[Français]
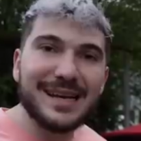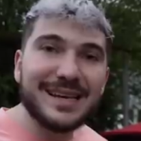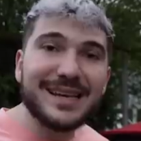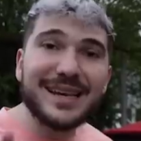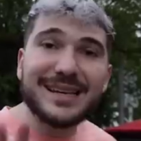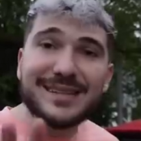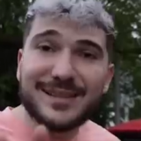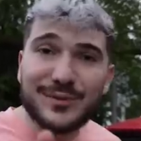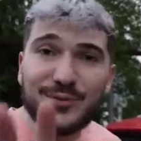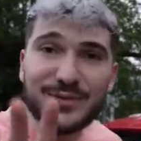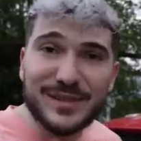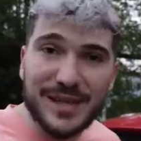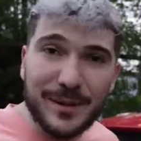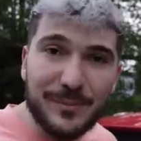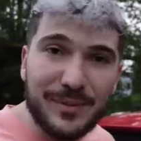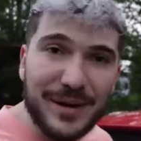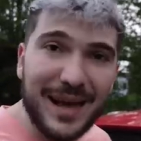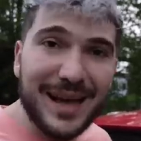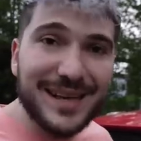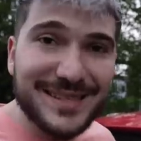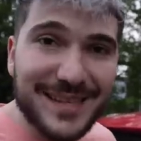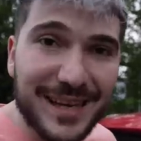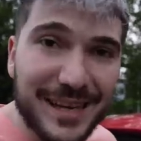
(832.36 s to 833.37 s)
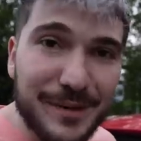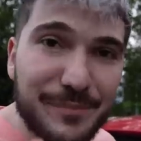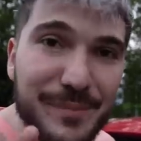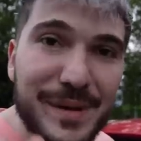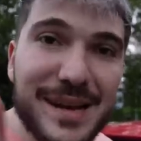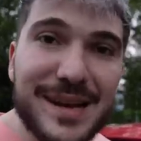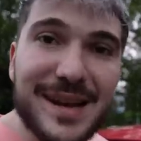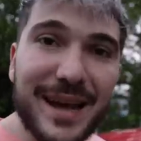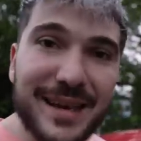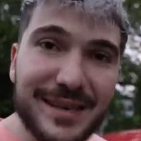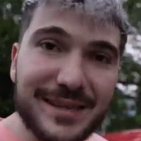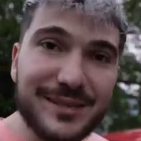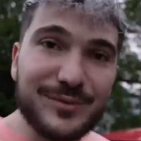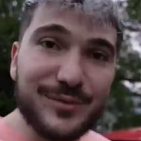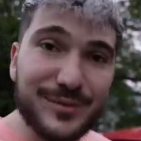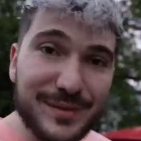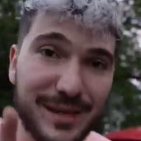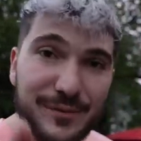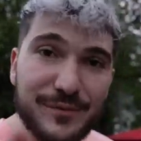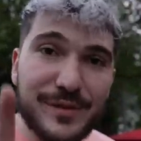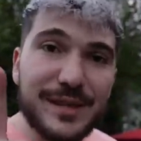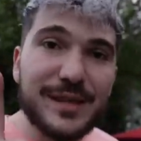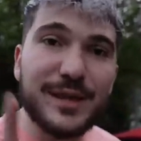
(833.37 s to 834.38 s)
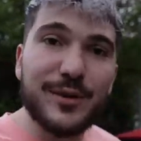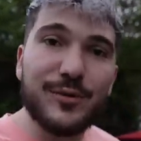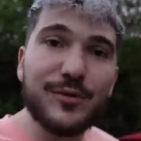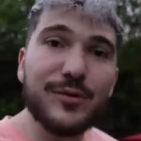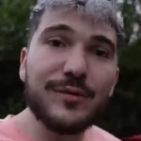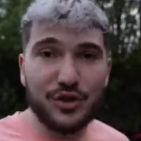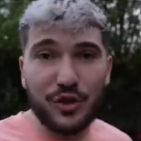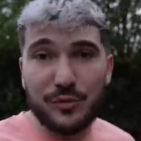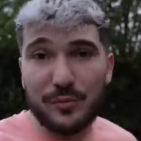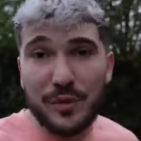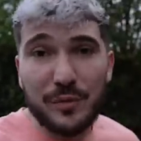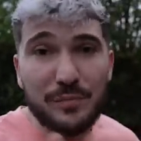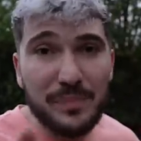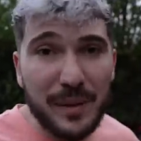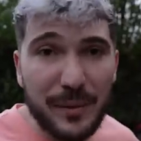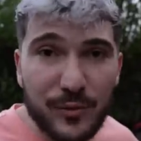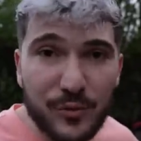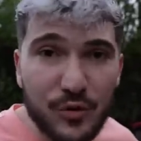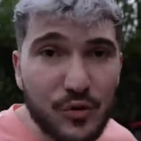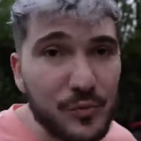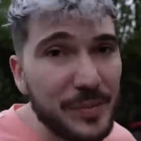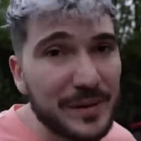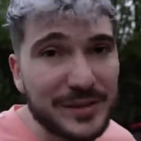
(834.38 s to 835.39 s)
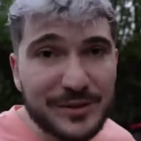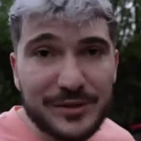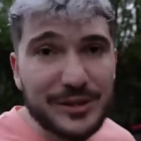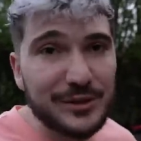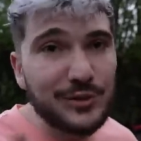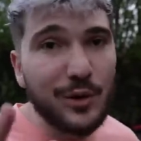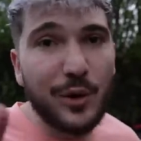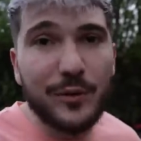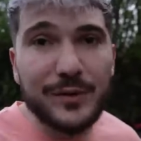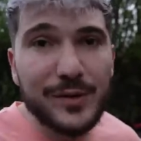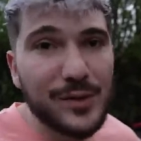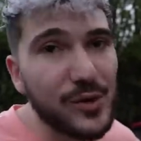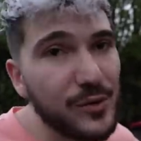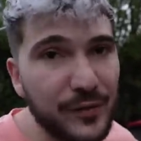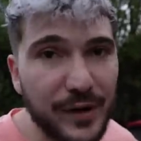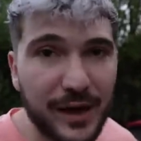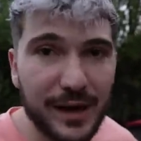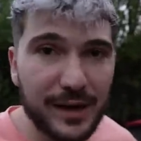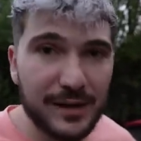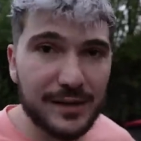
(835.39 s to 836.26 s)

Les gars c'est tout simple. À 5000 likes sous cette vidéo, j'en demande pas beaucoup parce que j'ai trop envie de le faire.